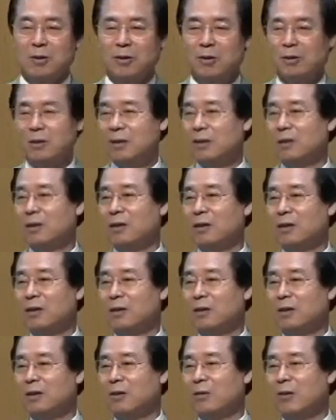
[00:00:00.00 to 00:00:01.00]
예,
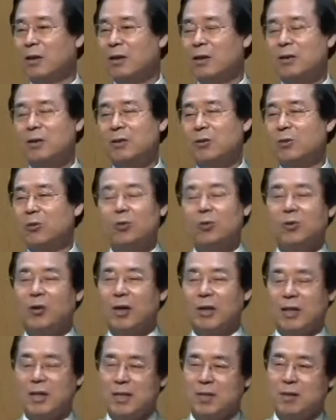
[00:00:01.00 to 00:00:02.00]
활을 쏘지도
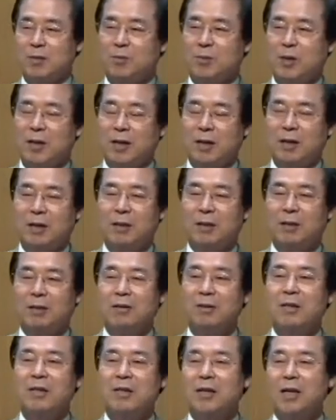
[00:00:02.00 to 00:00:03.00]
않았습니다.
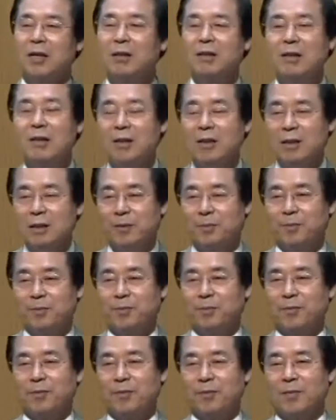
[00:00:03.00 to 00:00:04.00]
그런데 자기들이
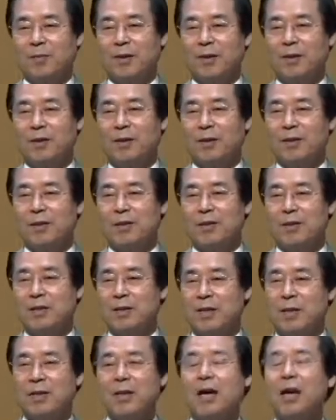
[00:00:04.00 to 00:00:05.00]

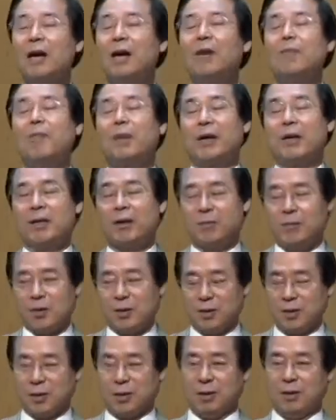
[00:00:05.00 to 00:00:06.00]
찬양한 것밖에
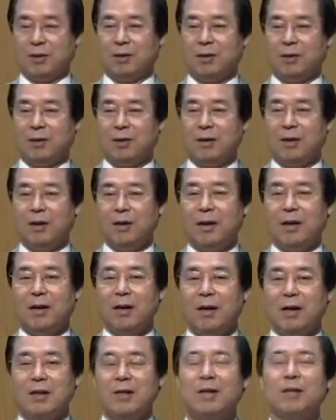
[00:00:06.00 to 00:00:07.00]
없는데
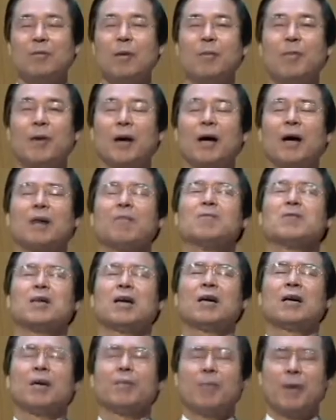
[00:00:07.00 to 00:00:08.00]
하나님 앞에
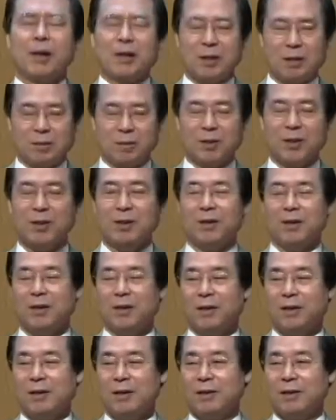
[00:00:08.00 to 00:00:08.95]
감사한 것밖에 없는데